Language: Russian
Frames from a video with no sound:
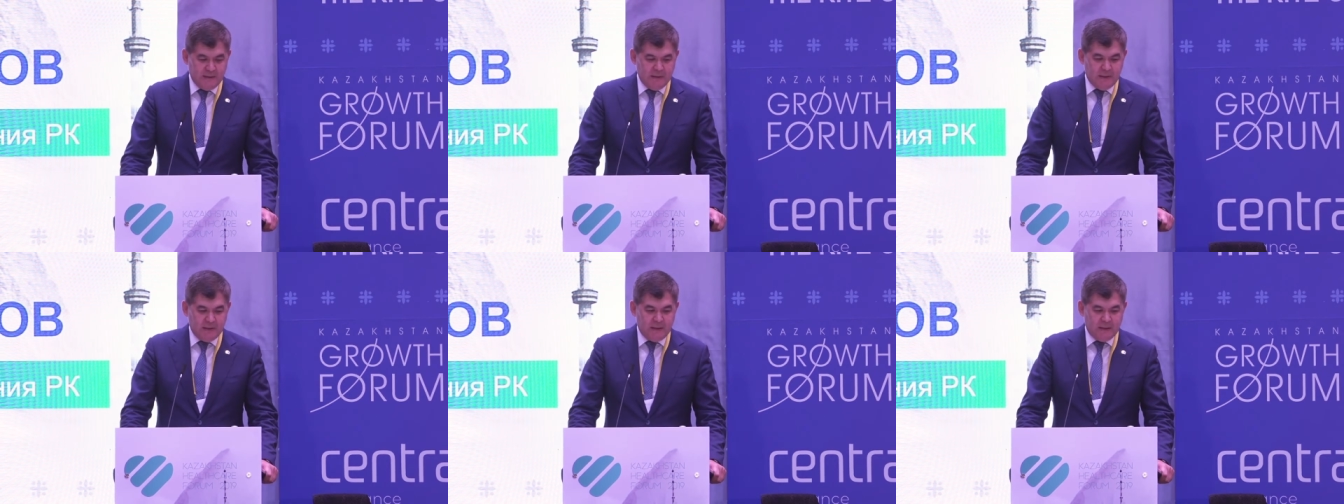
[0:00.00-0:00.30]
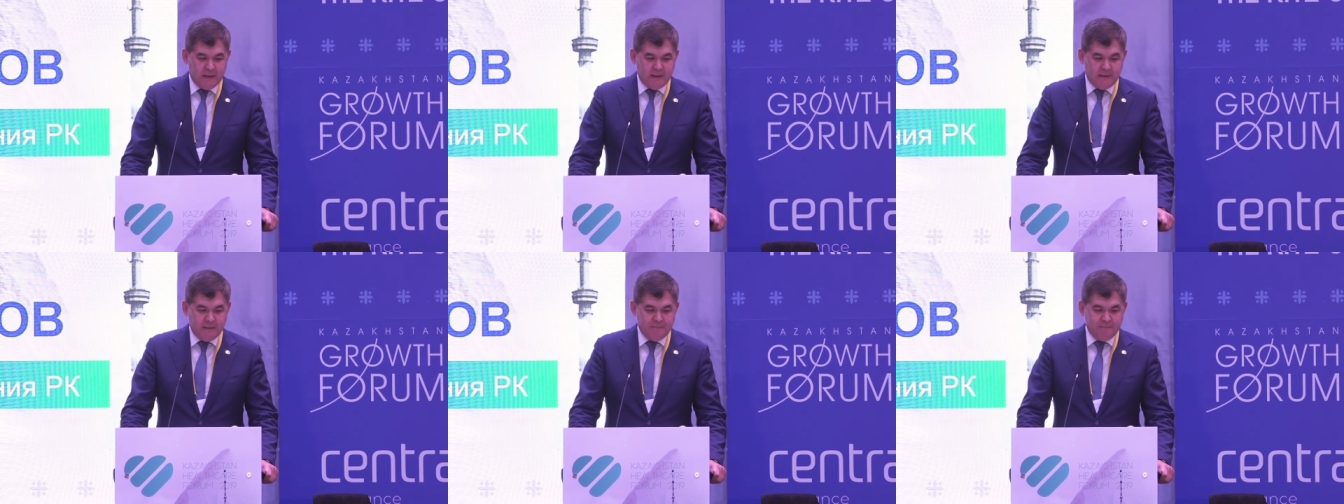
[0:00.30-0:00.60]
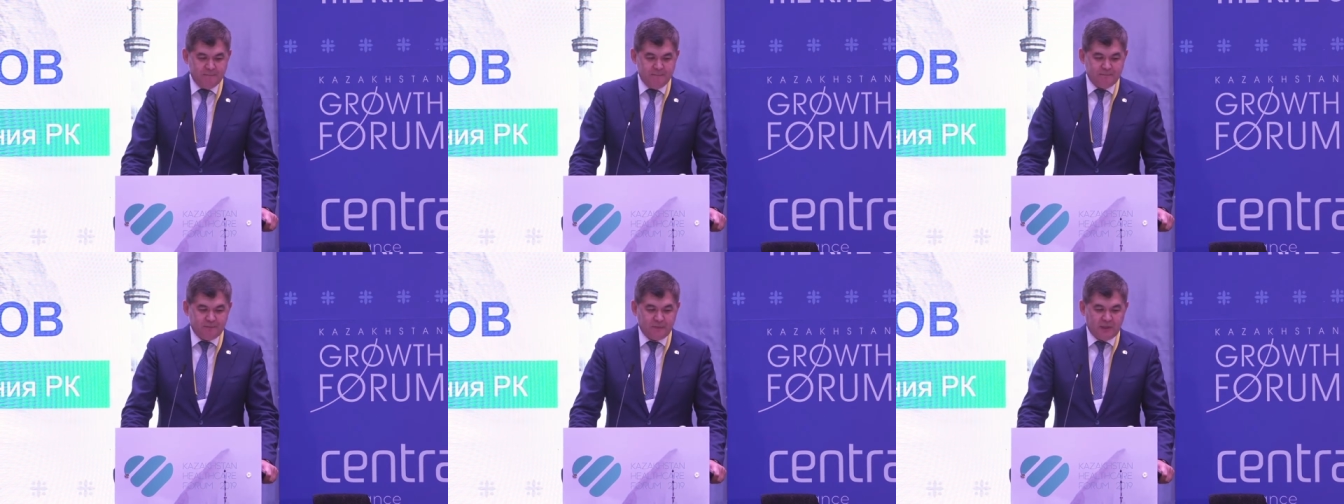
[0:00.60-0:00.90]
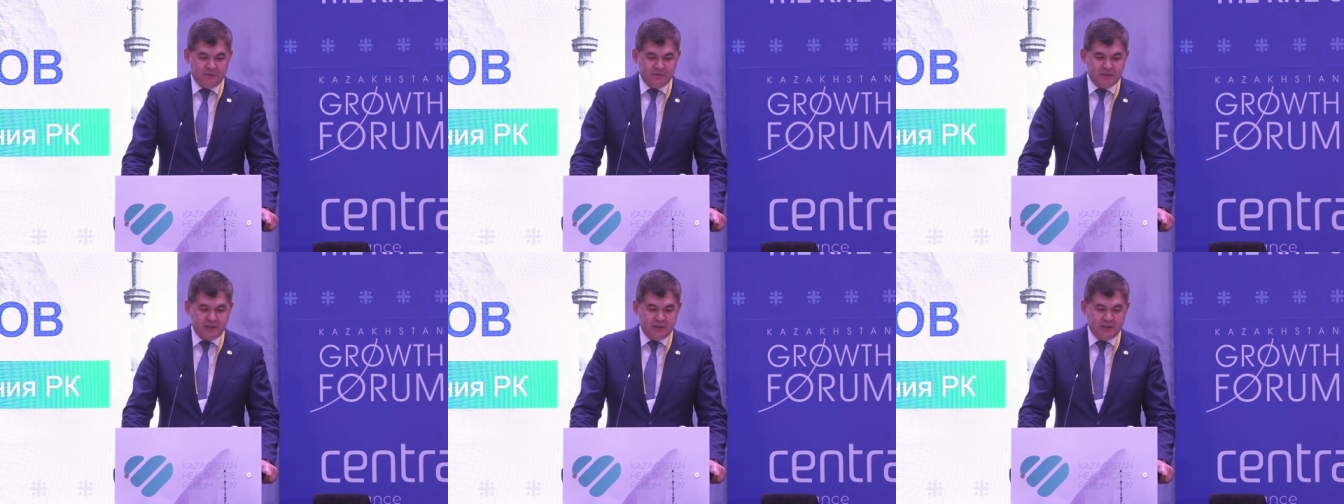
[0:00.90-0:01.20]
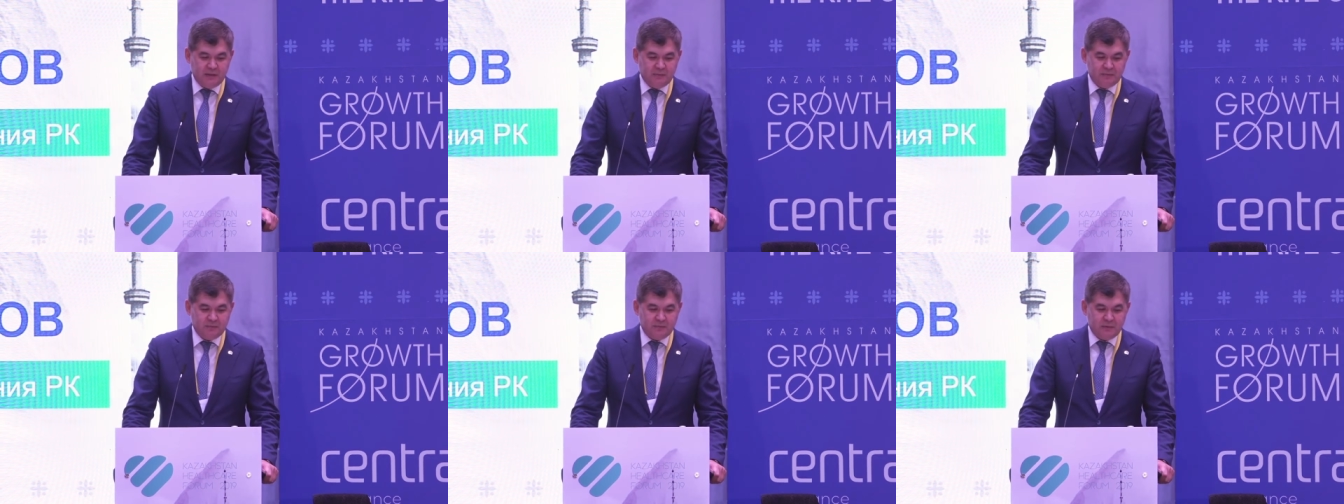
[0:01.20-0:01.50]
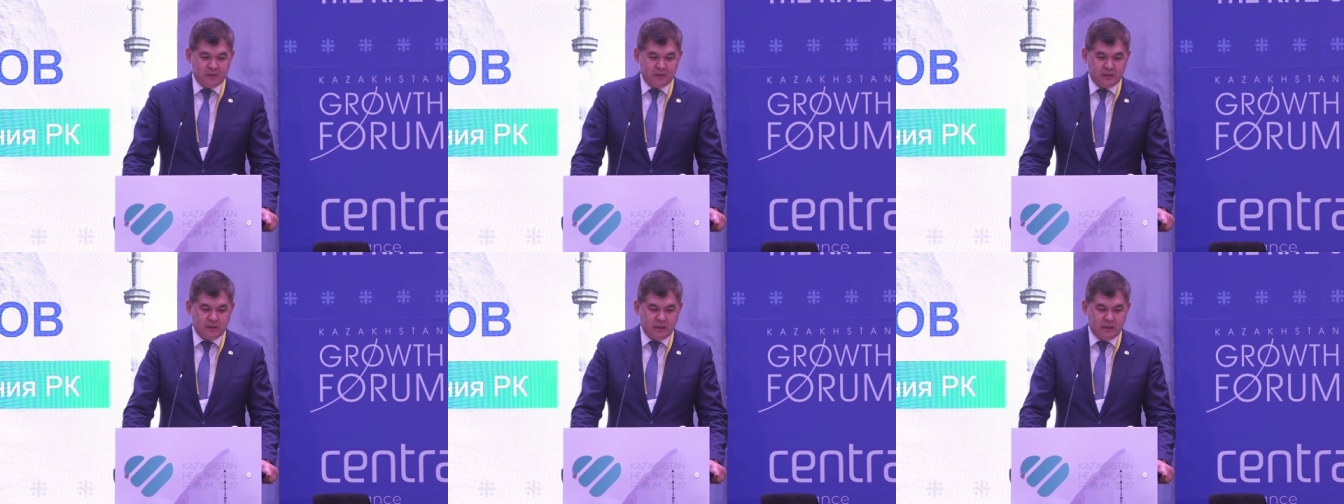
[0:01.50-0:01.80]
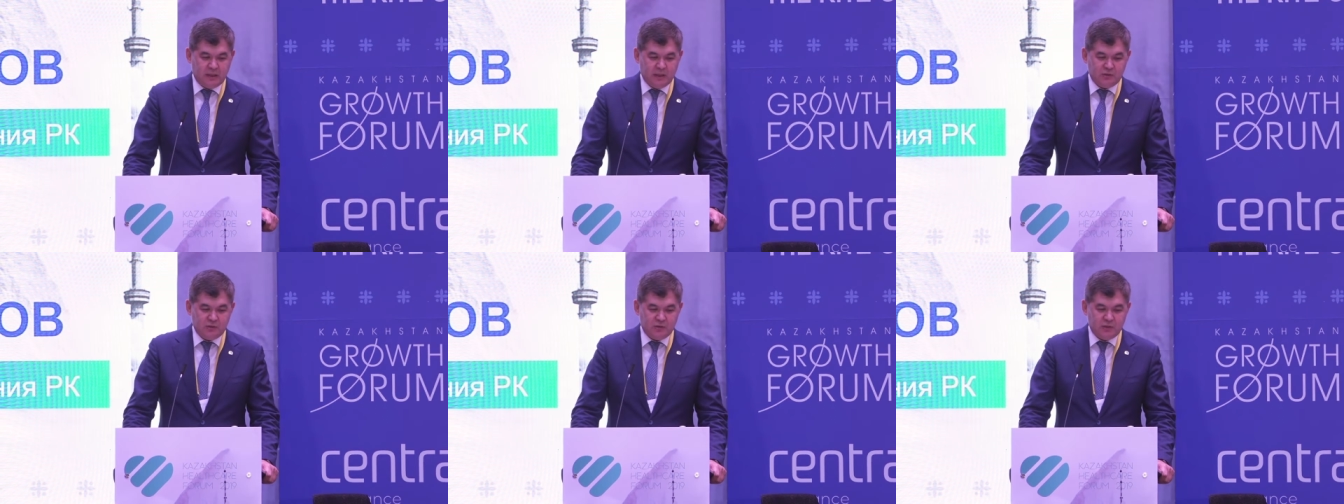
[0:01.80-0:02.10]
В целом я
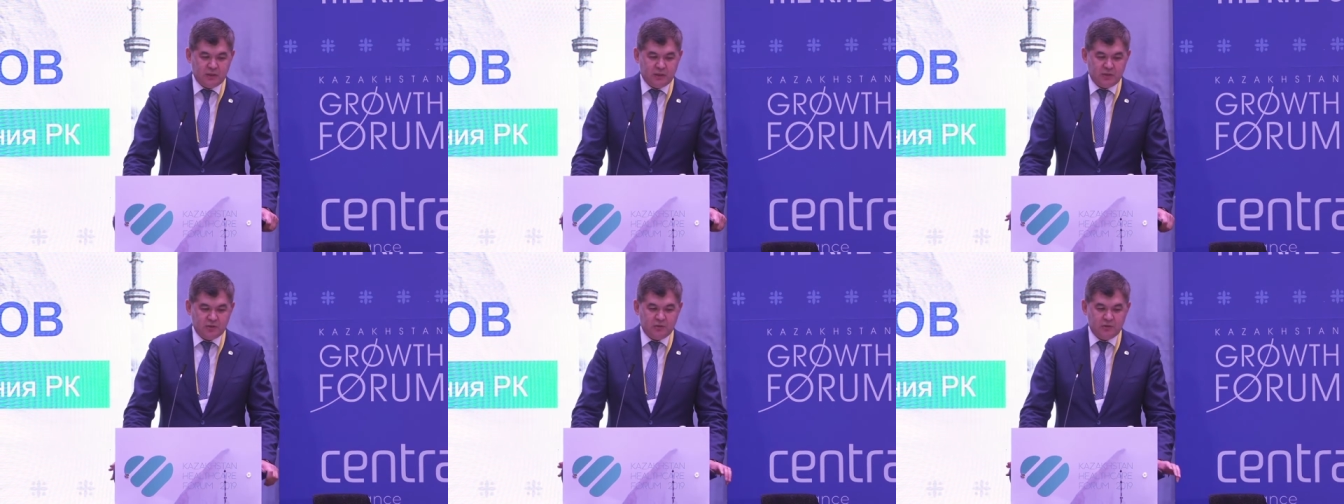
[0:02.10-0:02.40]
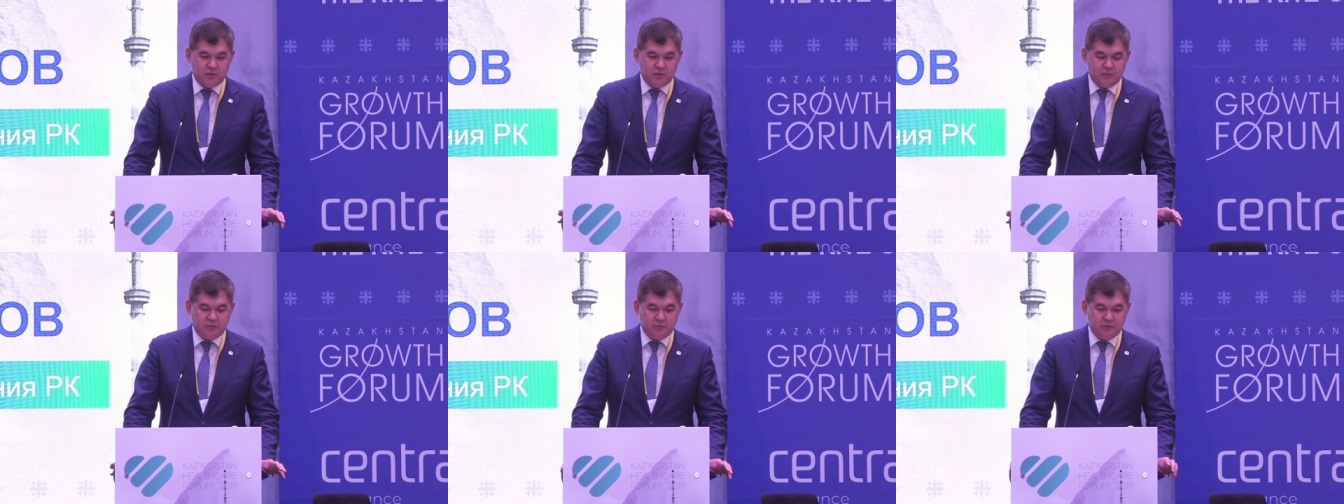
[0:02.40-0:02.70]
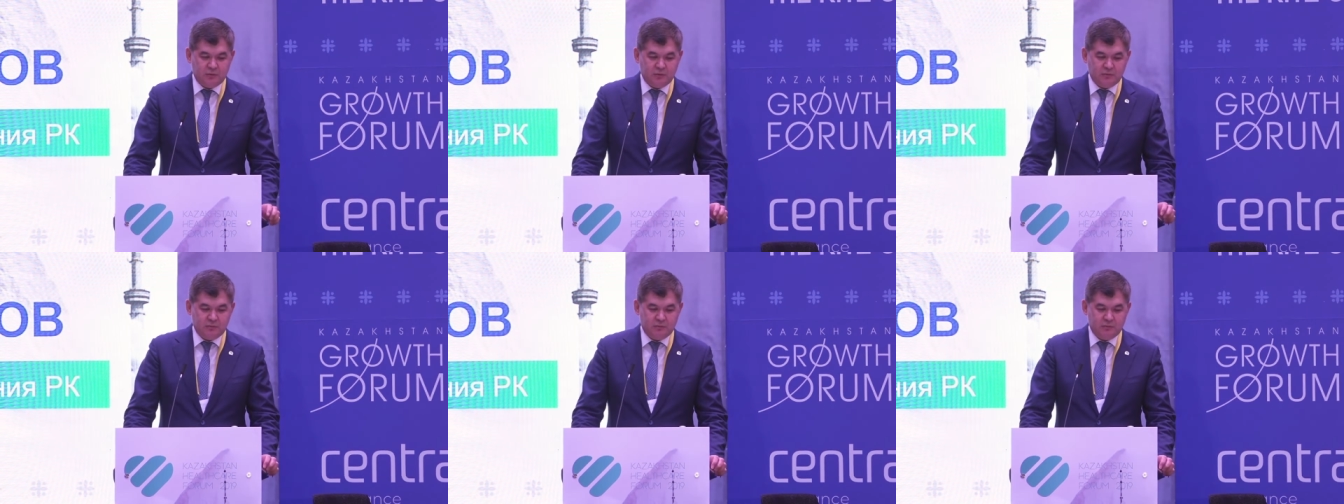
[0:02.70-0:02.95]
хочу сказать, что вот